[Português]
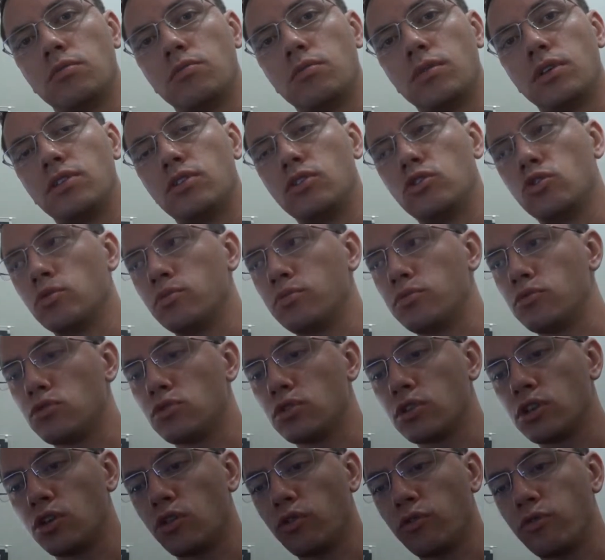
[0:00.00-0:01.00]
mas isso
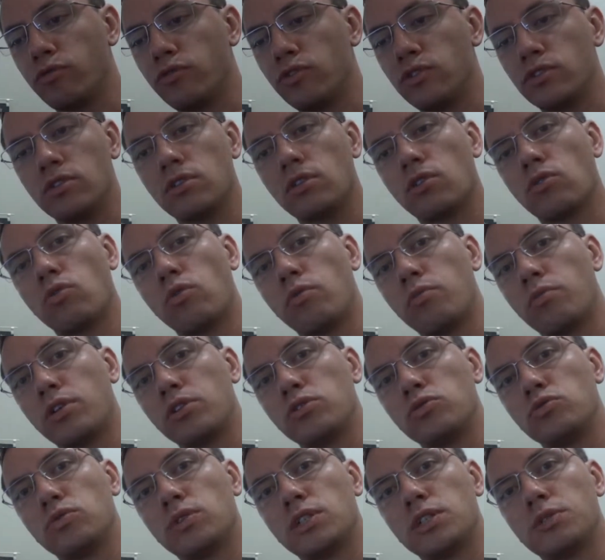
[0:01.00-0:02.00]
porque eu fiz a
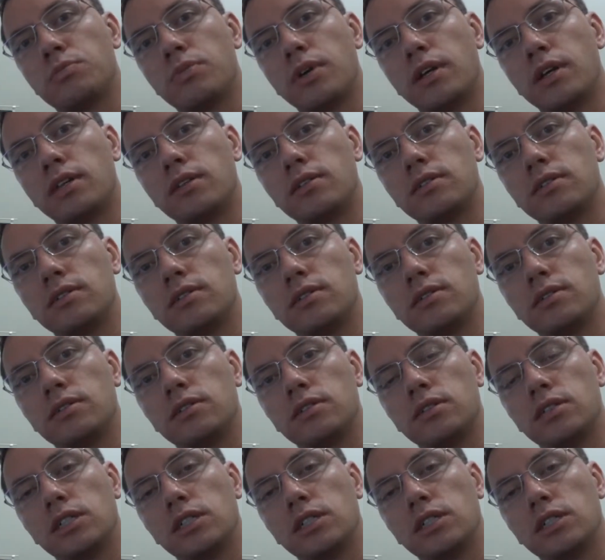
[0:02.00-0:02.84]
compra de umas peças,